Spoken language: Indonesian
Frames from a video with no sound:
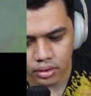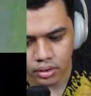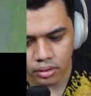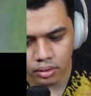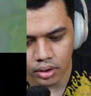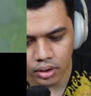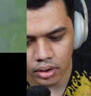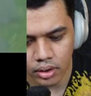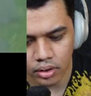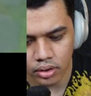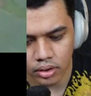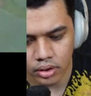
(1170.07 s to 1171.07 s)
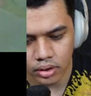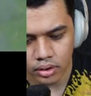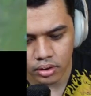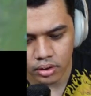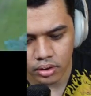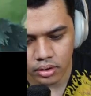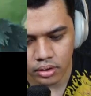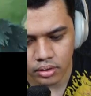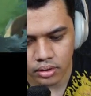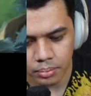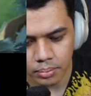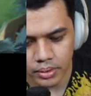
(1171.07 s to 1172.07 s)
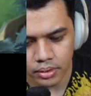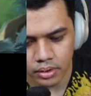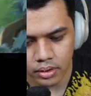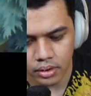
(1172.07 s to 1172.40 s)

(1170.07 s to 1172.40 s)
Wah, dia lordnya. Cepet cok.